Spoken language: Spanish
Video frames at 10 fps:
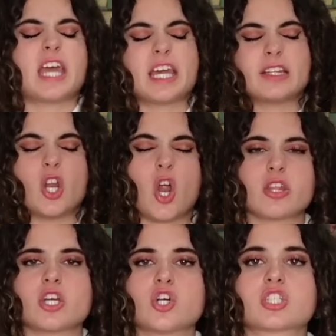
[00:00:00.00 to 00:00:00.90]
Es que te lo
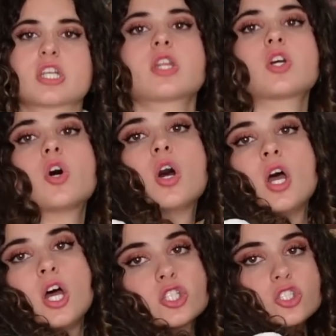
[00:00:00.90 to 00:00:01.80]
digo en serio.
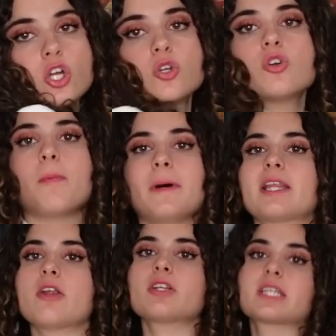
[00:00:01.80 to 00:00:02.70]
Son unos
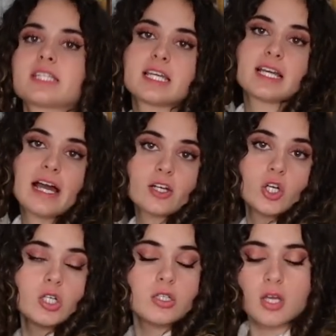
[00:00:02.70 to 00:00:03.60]
pantalones así
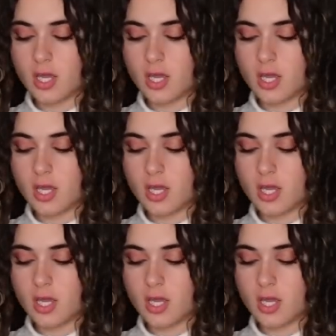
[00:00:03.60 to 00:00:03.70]
cargo.